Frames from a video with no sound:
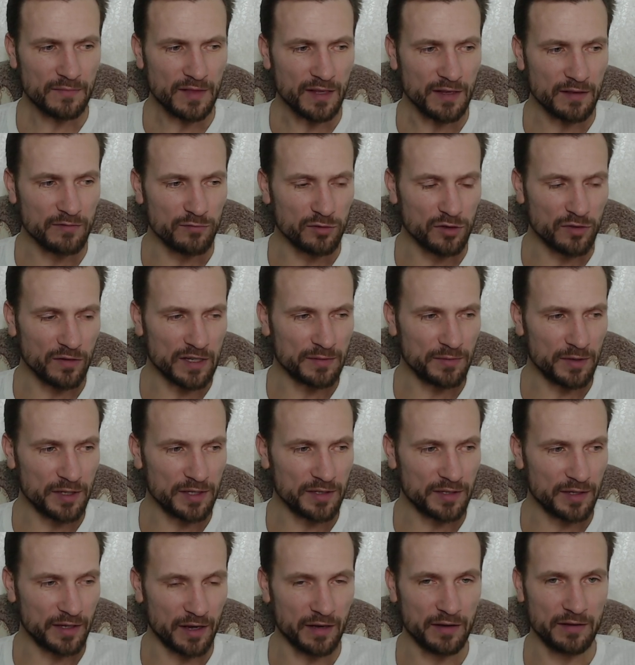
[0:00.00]
Вот
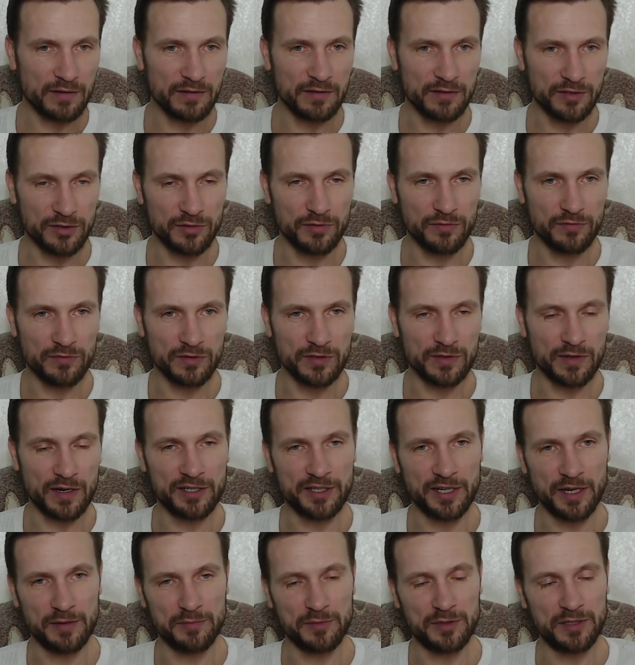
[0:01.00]
возьмите, я,
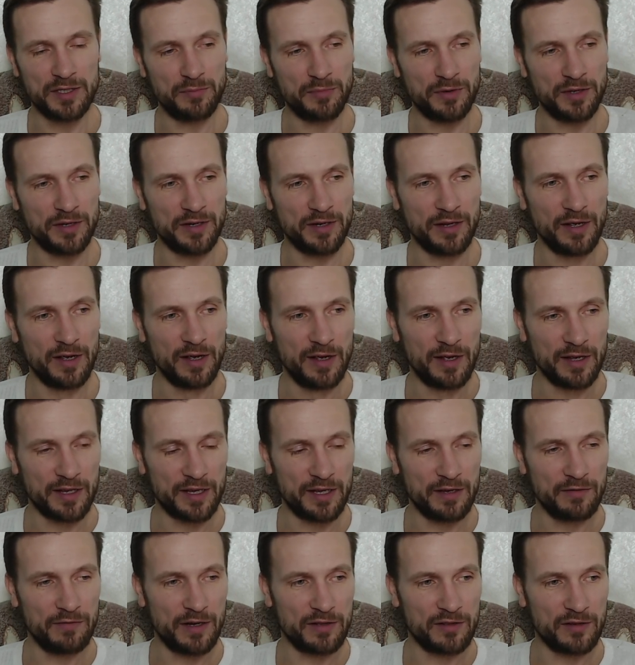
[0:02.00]
возвращаемся теперь к
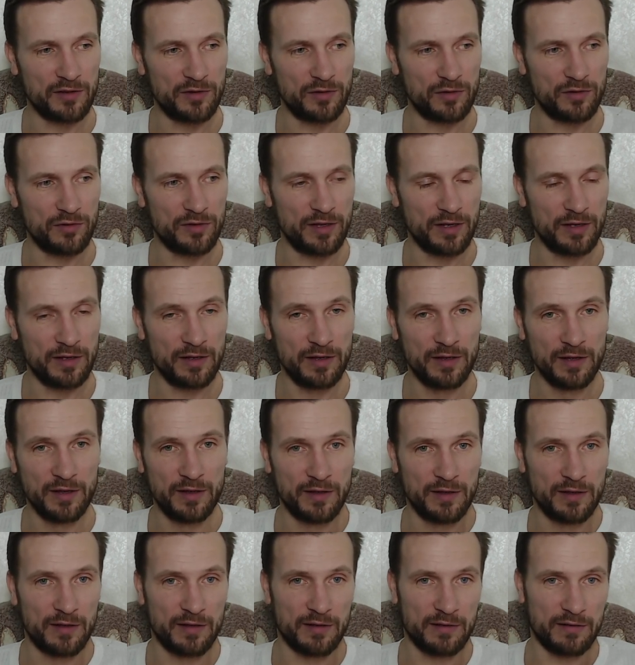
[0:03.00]
Евангелию, да,
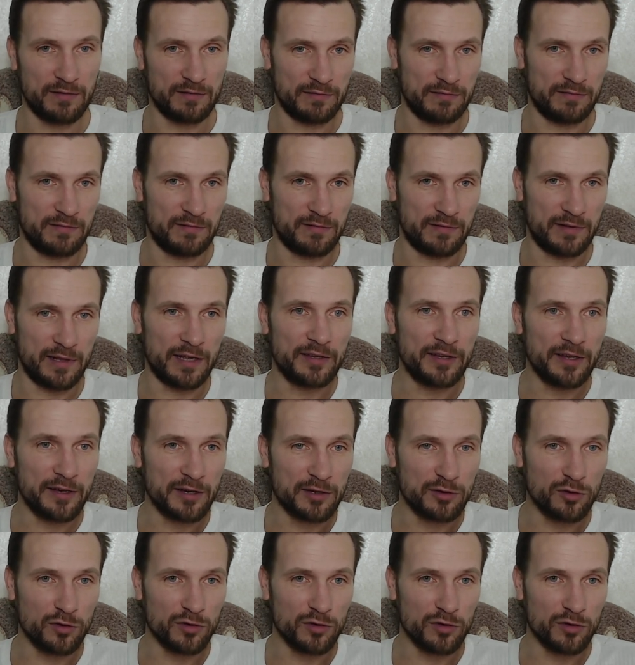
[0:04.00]
для тех, кто